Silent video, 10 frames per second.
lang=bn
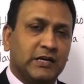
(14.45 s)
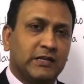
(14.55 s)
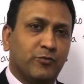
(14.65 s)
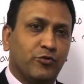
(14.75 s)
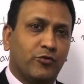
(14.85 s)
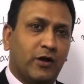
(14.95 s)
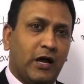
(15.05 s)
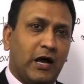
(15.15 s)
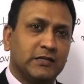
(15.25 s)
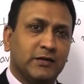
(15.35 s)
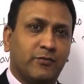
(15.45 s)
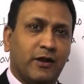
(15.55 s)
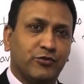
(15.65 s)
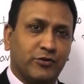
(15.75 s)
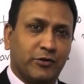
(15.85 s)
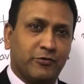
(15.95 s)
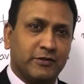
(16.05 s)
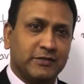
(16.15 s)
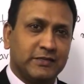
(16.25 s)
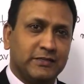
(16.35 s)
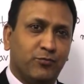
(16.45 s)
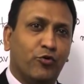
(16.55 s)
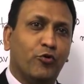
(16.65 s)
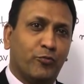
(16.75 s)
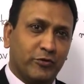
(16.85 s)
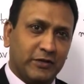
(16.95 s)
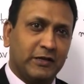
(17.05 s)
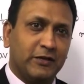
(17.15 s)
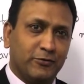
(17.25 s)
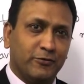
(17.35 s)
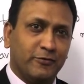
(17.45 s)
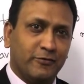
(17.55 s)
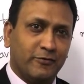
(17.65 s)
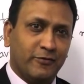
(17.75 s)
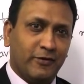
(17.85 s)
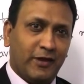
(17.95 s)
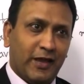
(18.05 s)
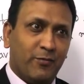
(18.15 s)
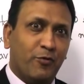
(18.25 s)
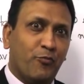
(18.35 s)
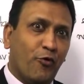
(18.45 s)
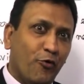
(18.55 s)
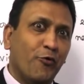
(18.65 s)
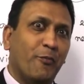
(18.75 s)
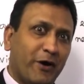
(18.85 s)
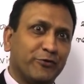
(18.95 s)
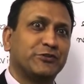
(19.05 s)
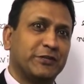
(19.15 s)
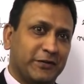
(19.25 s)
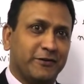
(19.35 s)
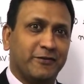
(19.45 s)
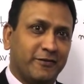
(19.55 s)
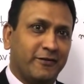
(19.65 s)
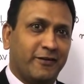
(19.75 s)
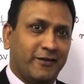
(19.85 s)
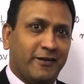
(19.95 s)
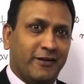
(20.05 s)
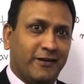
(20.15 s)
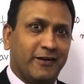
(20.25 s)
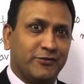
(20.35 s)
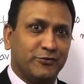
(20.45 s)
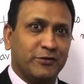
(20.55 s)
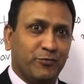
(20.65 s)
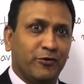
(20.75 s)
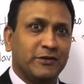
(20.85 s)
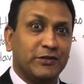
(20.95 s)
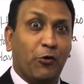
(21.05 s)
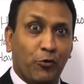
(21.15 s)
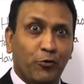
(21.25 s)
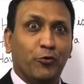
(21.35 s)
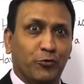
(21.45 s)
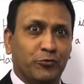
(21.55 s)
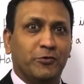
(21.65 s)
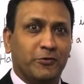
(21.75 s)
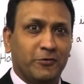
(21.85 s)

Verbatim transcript: শিক্ষার্থী বন্ধুরা আজ আমরা আলোচনা করতে যাচ্ছি বহু প্রতীক্ষিত এবং বহু মানুষের যদি বলি যে অনুরোধ